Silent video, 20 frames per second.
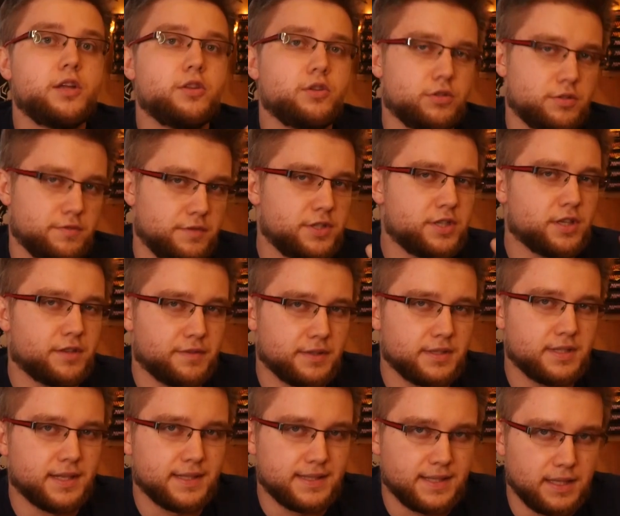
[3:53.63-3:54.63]
to oczywiście
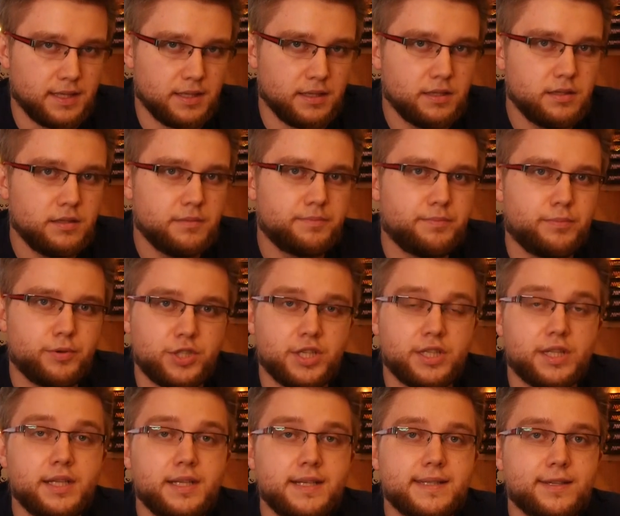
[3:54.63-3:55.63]
kwestia ceny,
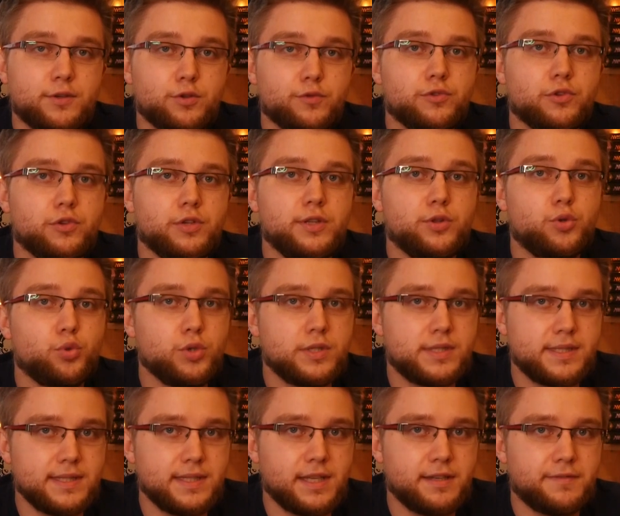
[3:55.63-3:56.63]
posiadanie zarówno
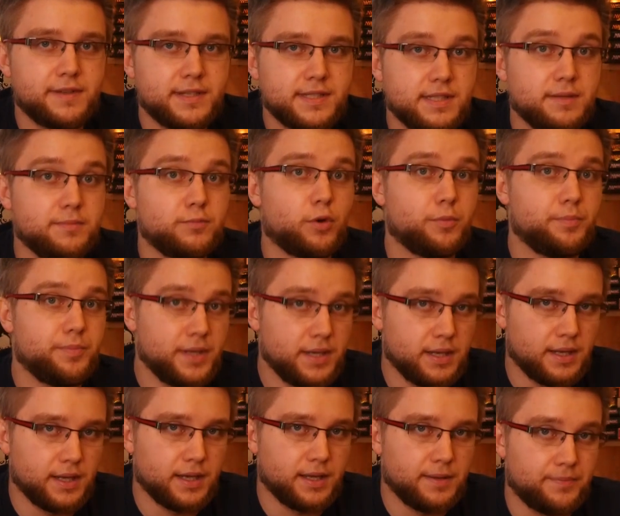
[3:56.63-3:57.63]
intuicyjnej wersji
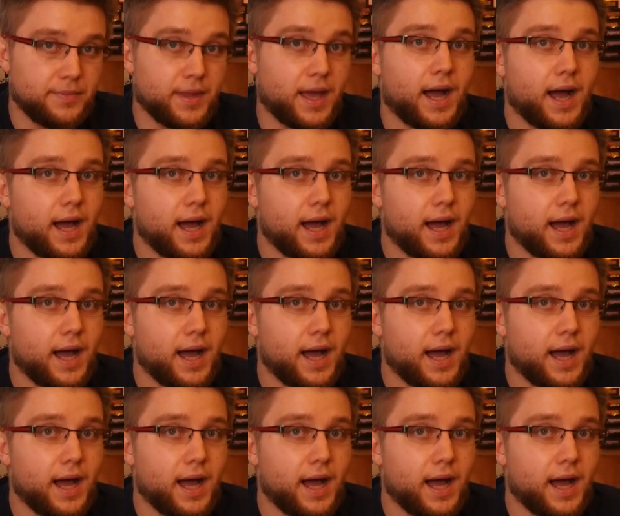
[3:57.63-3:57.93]
mobilnej,